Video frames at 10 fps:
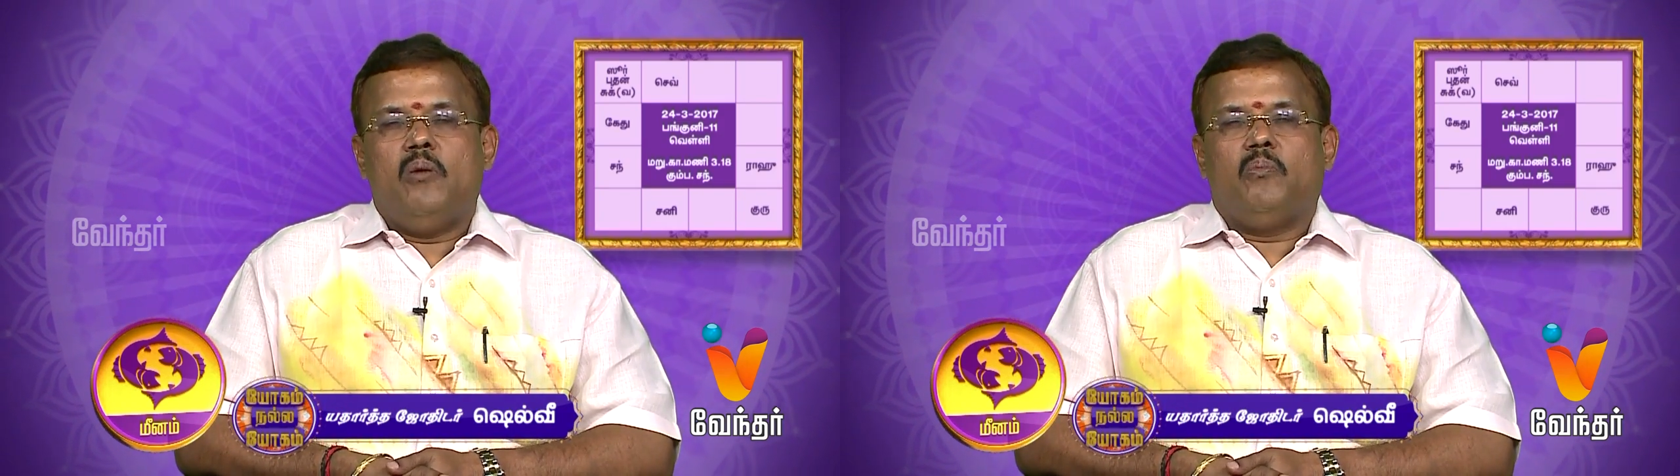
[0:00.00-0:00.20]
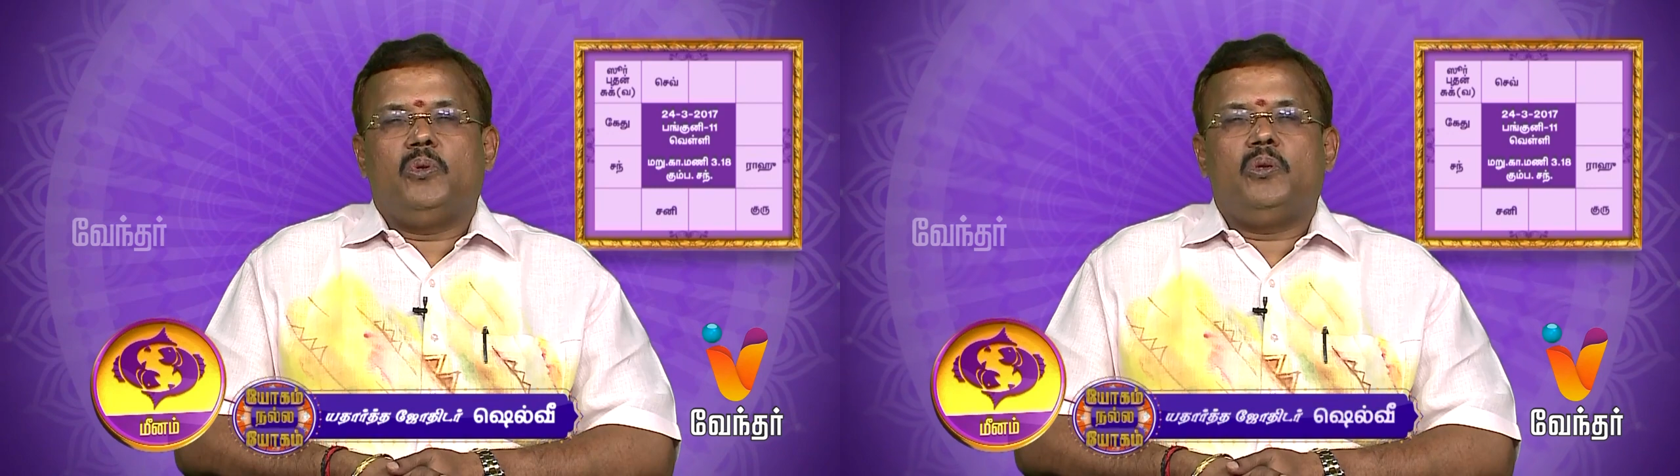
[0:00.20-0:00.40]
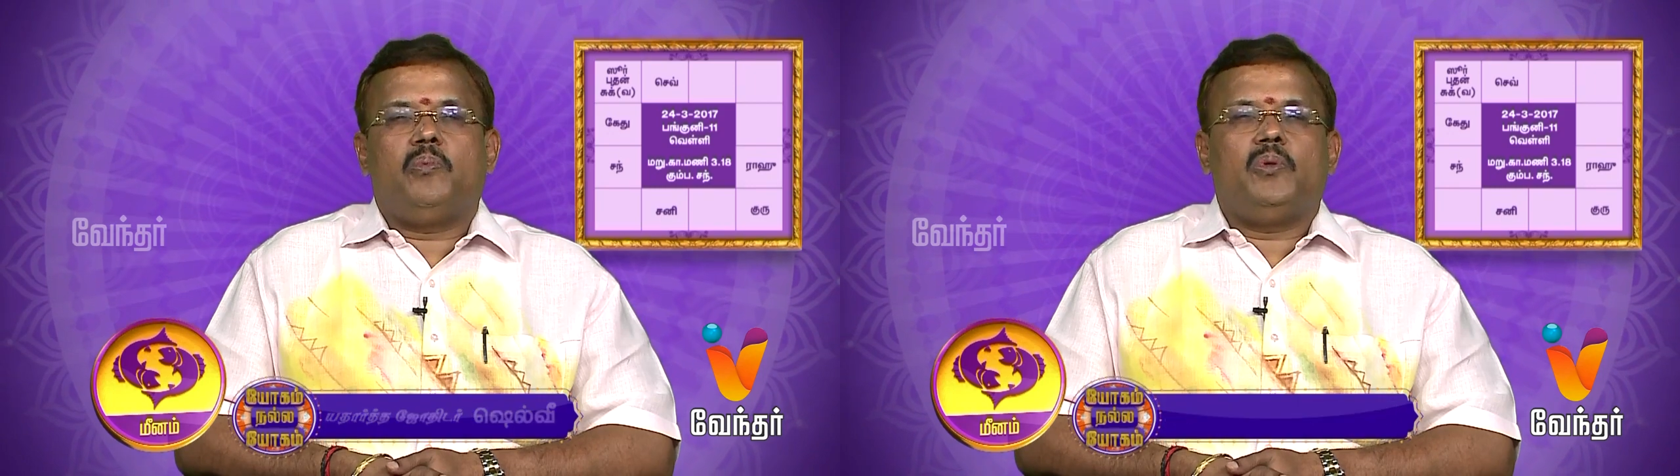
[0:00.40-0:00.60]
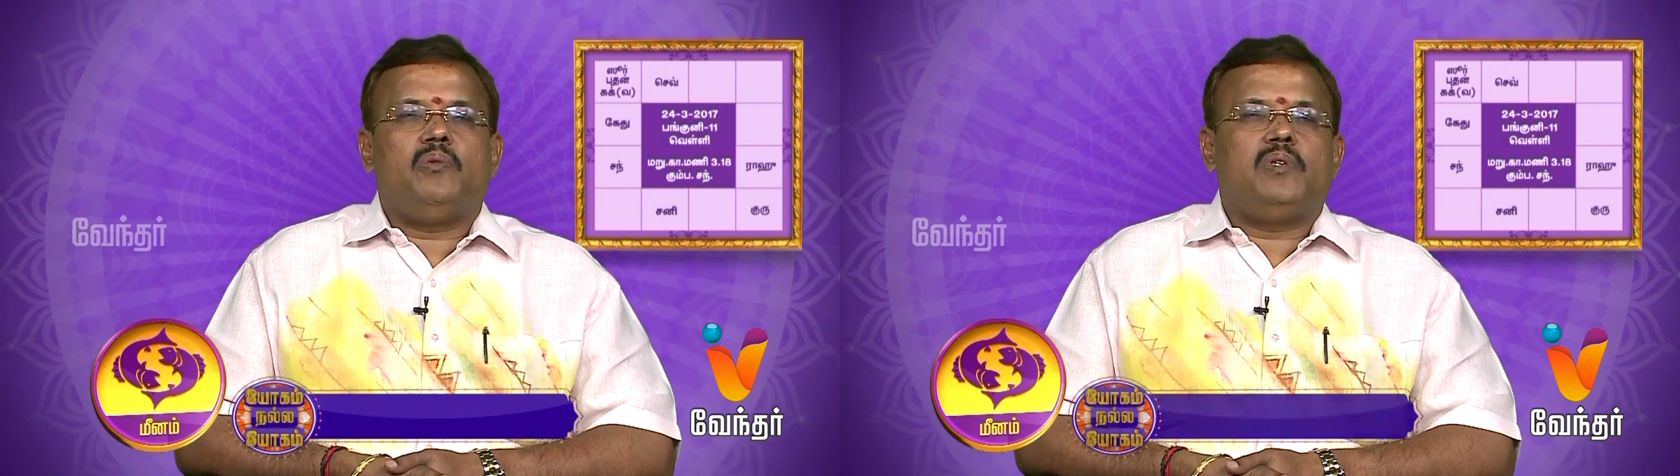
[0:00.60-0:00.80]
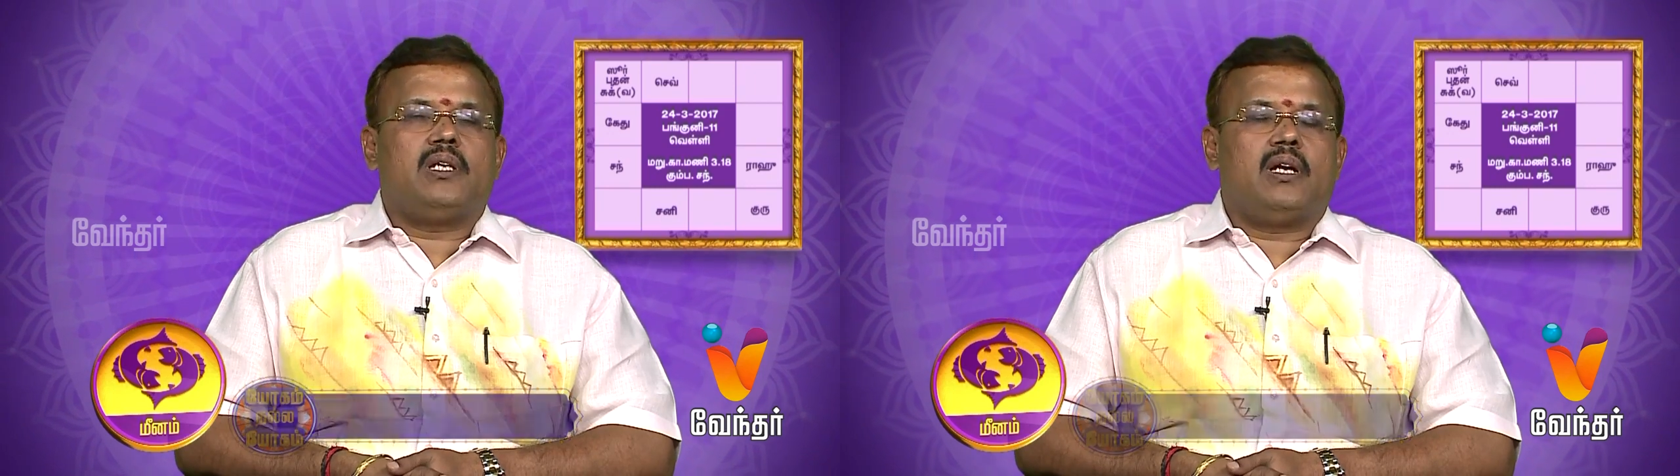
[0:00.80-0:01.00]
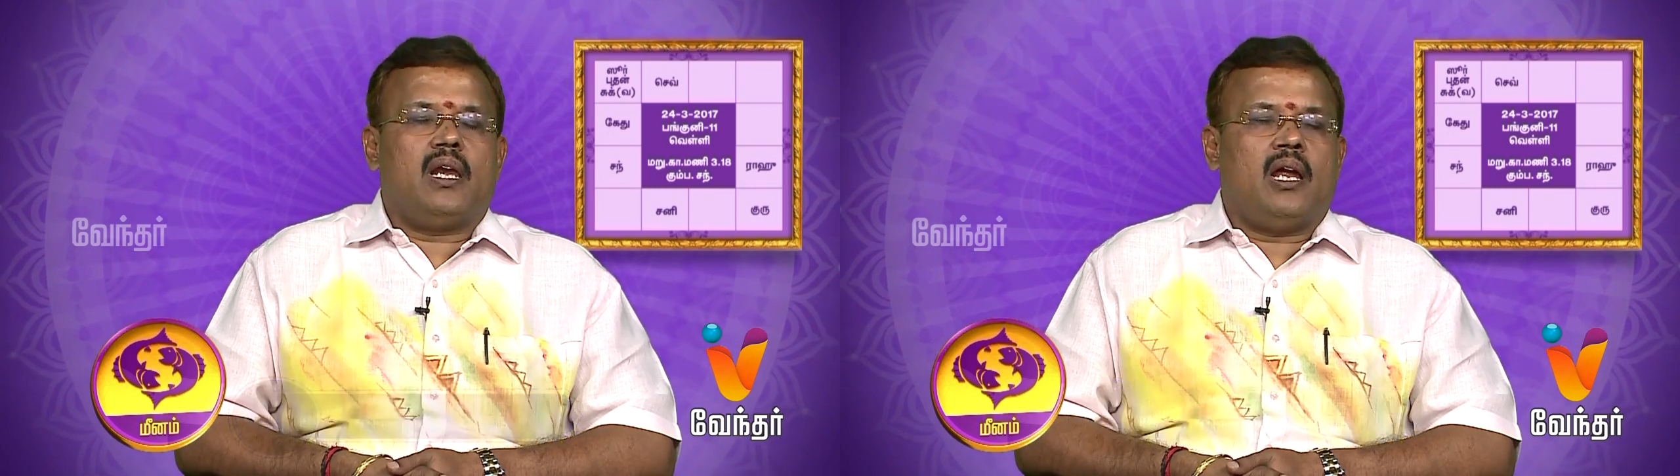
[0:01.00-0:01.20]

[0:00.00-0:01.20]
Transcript: புது புது விஷயங்கள்